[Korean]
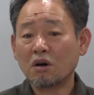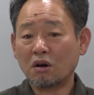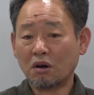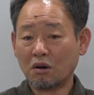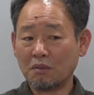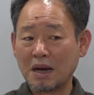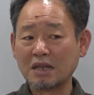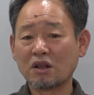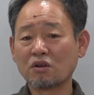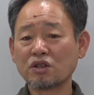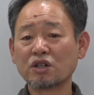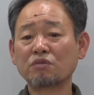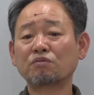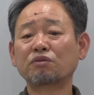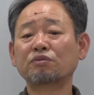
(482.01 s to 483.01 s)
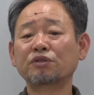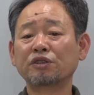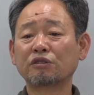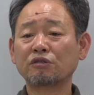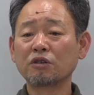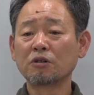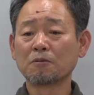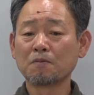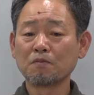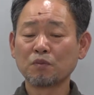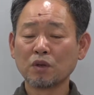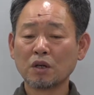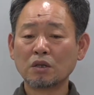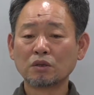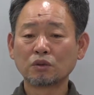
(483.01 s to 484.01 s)
어, 만들어지는 부분이고요.
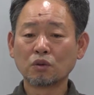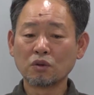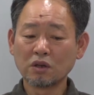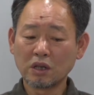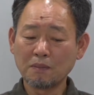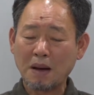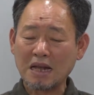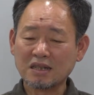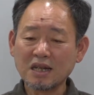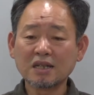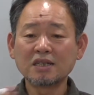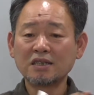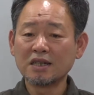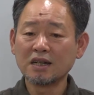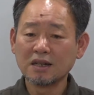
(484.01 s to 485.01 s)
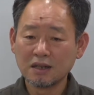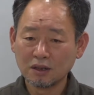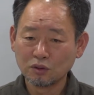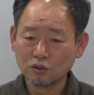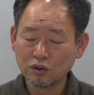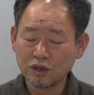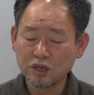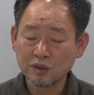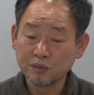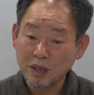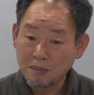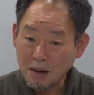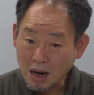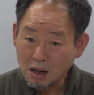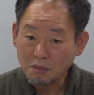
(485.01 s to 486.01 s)
또는 이렇게 반짝시장도 있습니다.
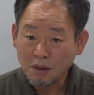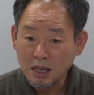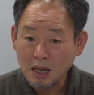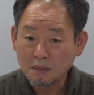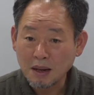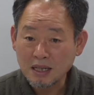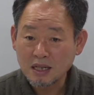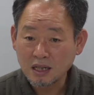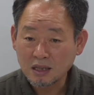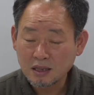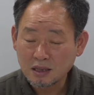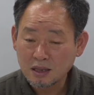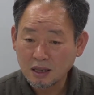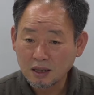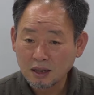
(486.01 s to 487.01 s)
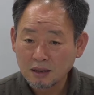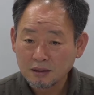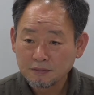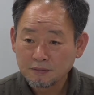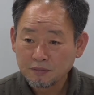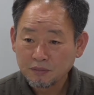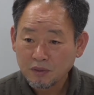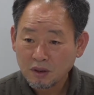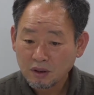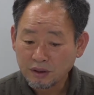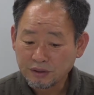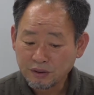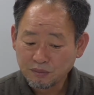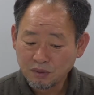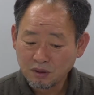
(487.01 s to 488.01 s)
마을마다 반짝시장.
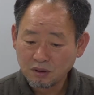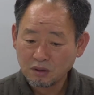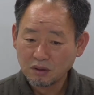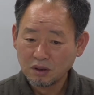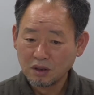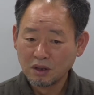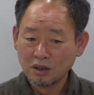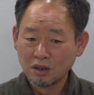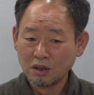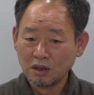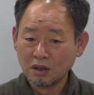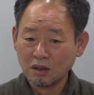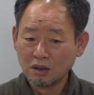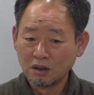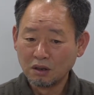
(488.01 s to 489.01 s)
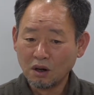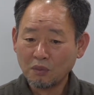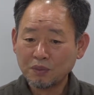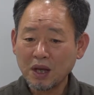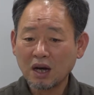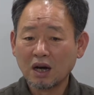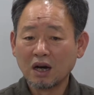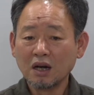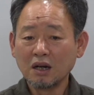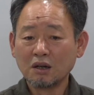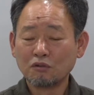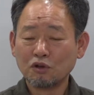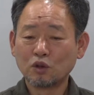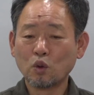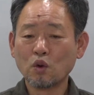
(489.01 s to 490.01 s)
그래서 뭐 어, 없다가
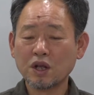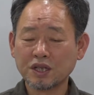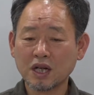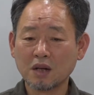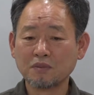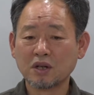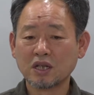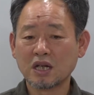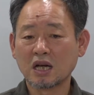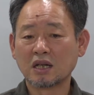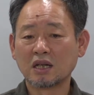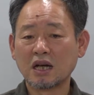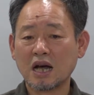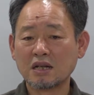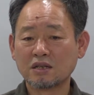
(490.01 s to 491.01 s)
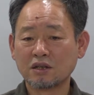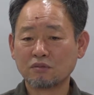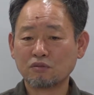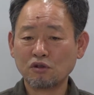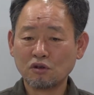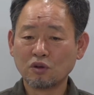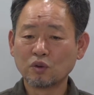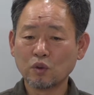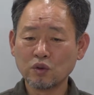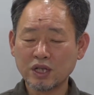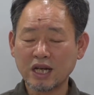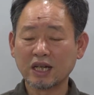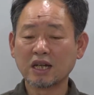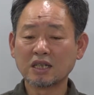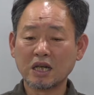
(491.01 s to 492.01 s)
우리 동네 사람들이 자기가 안 쓰는 물건 또는
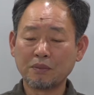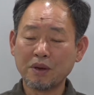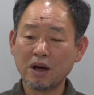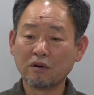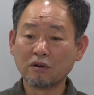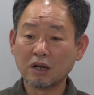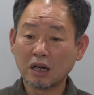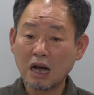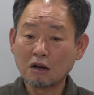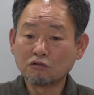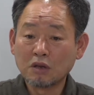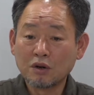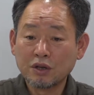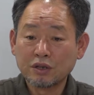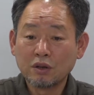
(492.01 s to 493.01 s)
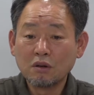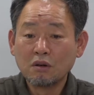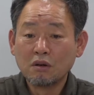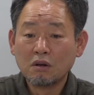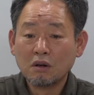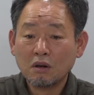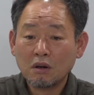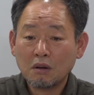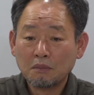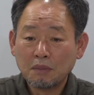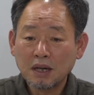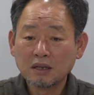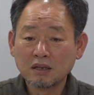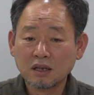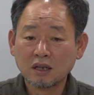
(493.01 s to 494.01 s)
자기가 재배한 걸 갖고 나와서
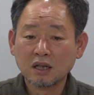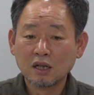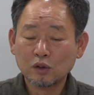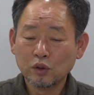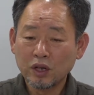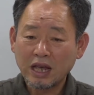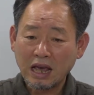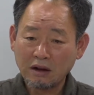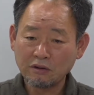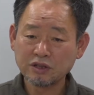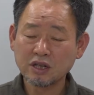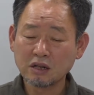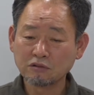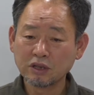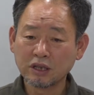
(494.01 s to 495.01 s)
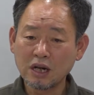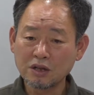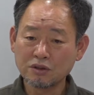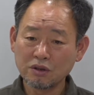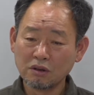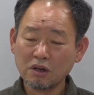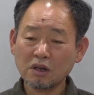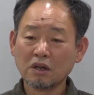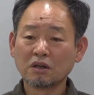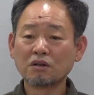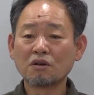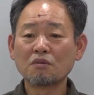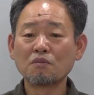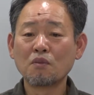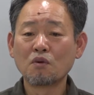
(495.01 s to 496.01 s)
파는 일종의 게러지라고 얘기를 하죠.
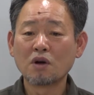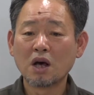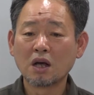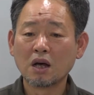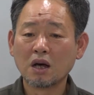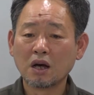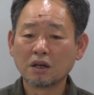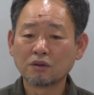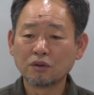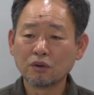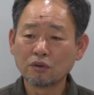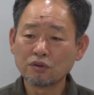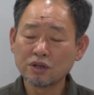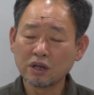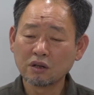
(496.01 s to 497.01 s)
그런 문화 같은 경우 제가